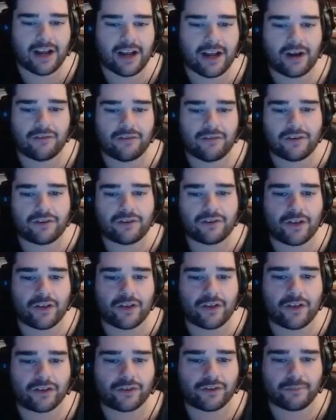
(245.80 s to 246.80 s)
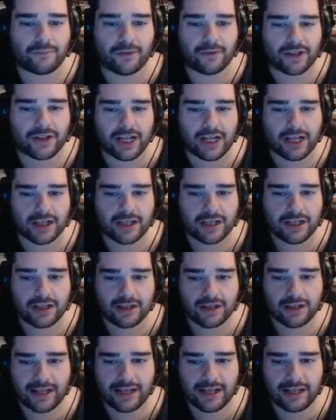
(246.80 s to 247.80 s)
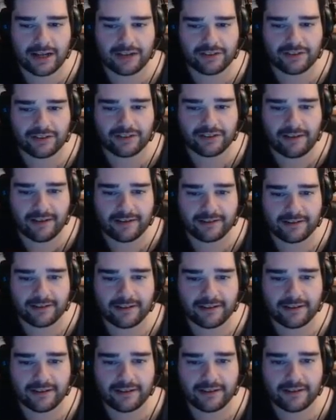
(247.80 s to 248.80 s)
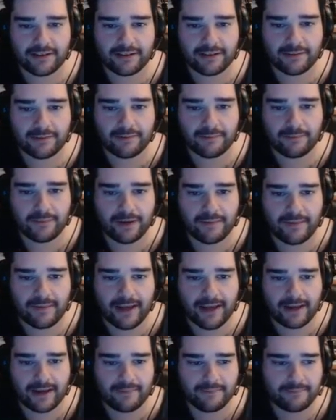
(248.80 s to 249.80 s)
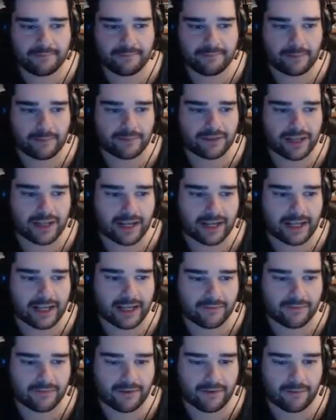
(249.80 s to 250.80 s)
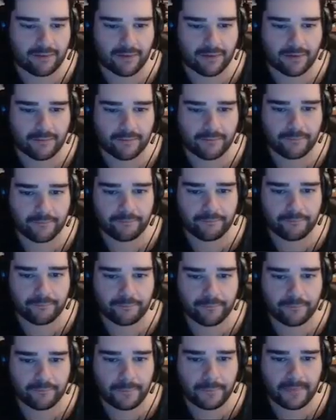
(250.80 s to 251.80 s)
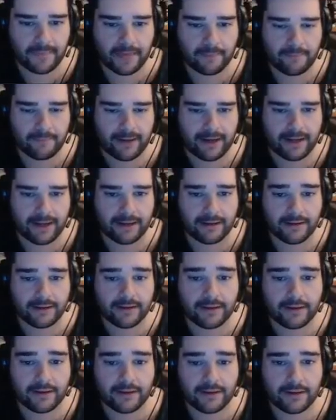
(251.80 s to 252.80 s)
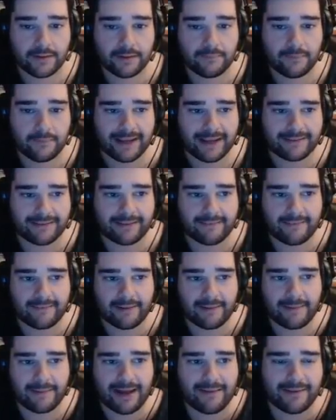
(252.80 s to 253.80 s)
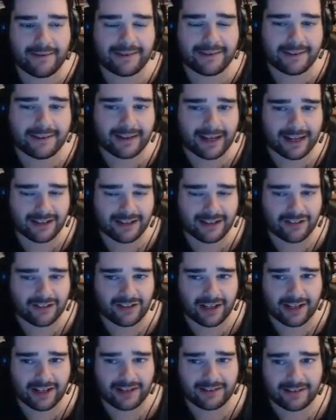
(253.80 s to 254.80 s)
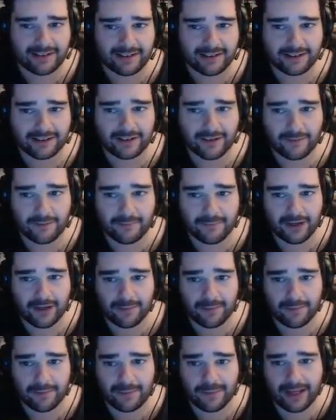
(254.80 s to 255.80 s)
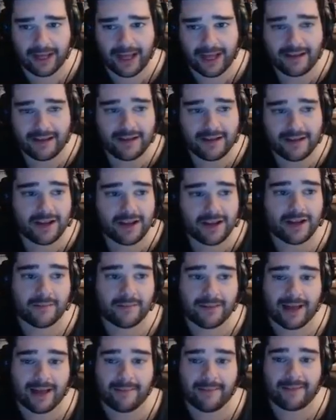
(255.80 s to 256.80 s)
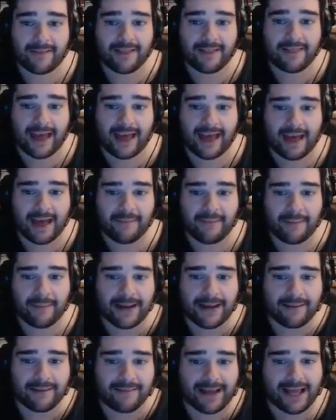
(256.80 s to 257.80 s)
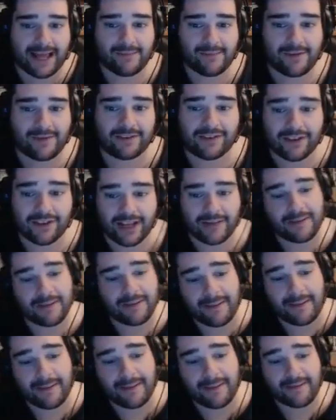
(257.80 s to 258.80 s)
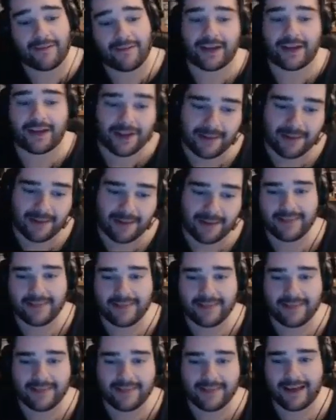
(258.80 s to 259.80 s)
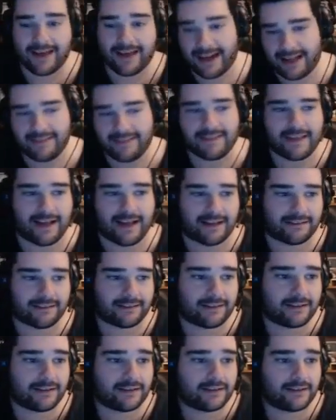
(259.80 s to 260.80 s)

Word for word: I love you, todos por ti. Ya lo sabes. Muy bien. Vamos aquí, por favor. ¿Vale? Voy a sentarme. A ver si Katisha quiere sentarse conmigo porque no me apetece empaparme y me estoy empapando y no me apetece. Gracias.